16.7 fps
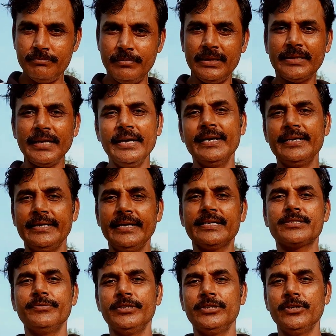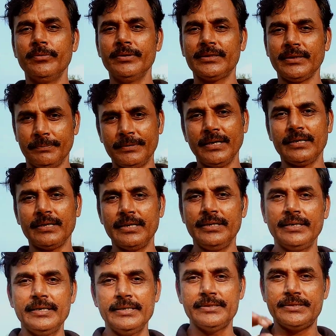मिलते हैं नेक्स्ट वीडियो में तब तक के
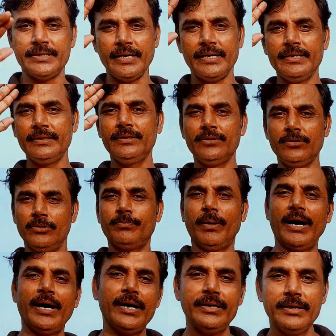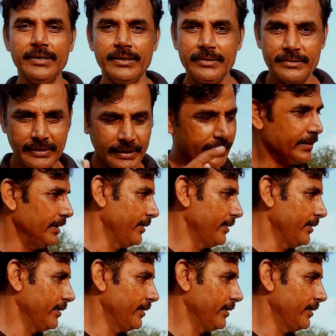लिए जय हिंद गुड बाय टेक